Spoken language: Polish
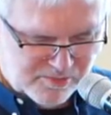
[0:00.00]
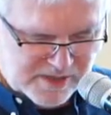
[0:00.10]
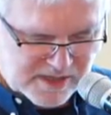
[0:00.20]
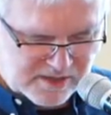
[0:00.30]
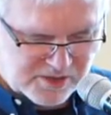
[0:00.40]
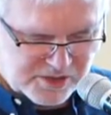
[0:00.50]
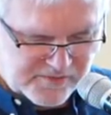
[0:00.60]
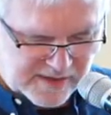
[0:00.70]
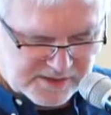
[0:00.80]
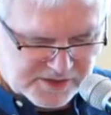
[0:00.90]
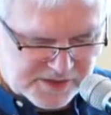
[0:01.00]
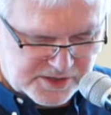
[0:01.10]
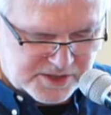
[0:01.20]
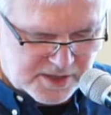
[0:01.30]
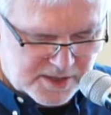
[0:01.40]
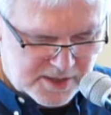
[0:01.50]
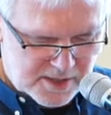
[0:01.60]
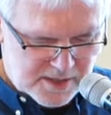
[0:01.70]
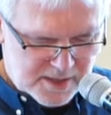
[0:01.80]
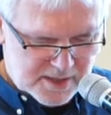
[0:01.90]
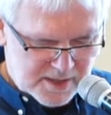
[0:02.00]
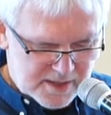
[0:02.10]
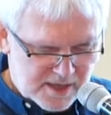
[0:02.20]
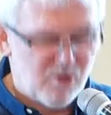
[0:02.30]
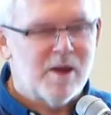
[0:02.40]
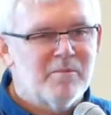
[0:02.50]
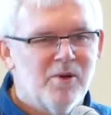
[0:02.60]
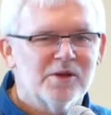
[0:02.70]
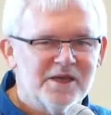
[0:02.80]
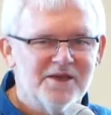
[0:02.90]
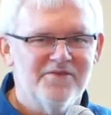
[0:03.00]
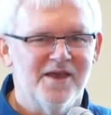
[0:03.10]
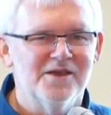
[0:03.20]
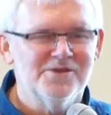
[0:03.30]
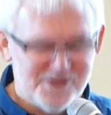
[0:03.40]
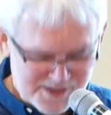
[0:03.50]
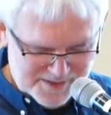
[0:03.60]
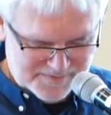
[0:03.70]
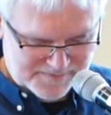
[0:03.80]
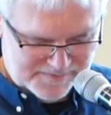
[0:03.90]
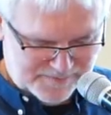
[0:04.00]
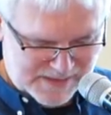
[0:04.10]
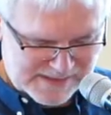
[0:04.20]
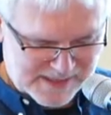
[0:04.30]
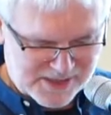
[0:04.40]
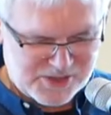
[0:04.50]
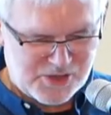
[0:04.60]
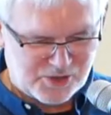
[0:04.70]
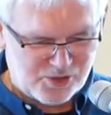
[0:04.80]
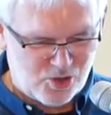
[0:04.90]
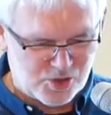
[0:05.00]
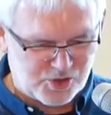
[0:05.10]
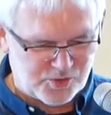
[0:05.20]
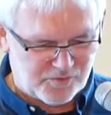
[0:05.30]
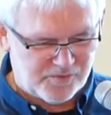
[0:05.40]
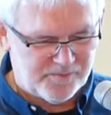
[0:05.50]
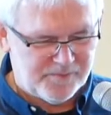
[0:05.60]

by doświadczyć głębokich więzi, niezależnie od kosztów.